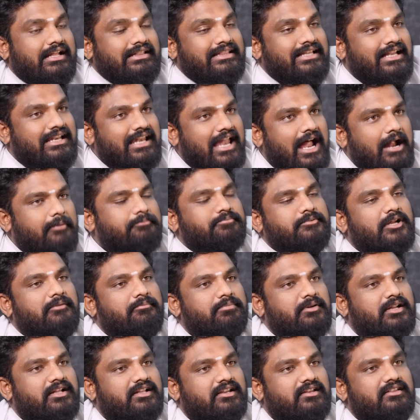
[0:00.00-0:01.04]
இந்த
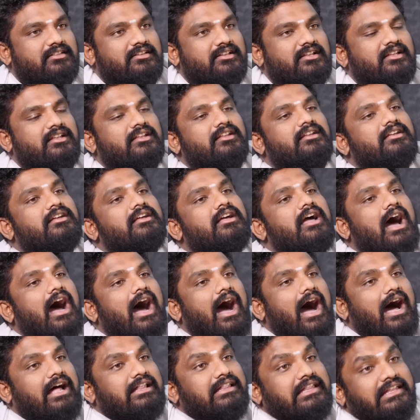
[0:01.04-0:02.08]
லேப்டாப்ல இருந்து
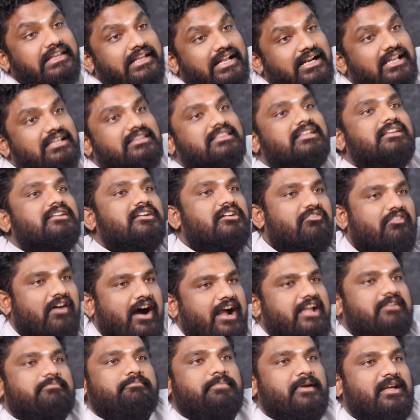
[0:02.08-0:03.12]
அது எடுத்திருக்க
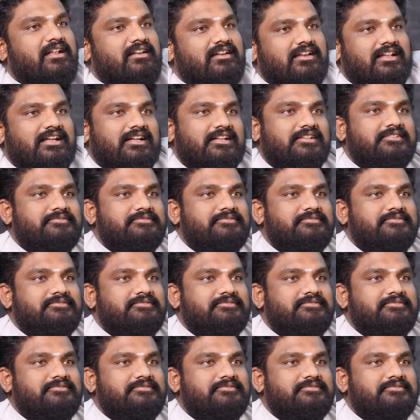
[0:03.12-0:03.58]
வாய்ப்பே இல்லை